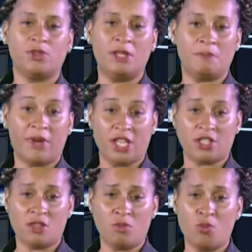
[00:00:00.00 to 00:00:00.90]

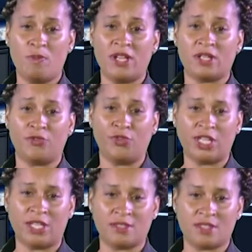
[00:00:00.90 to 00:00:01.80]
empréstimo, o Banco
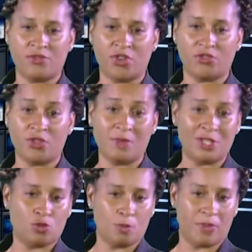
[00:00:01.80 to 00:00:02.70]
Africano de
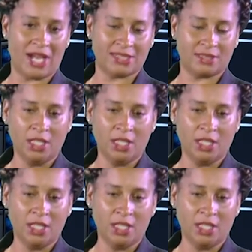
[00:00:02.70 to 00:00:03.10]
Desenvolvimento, BAD,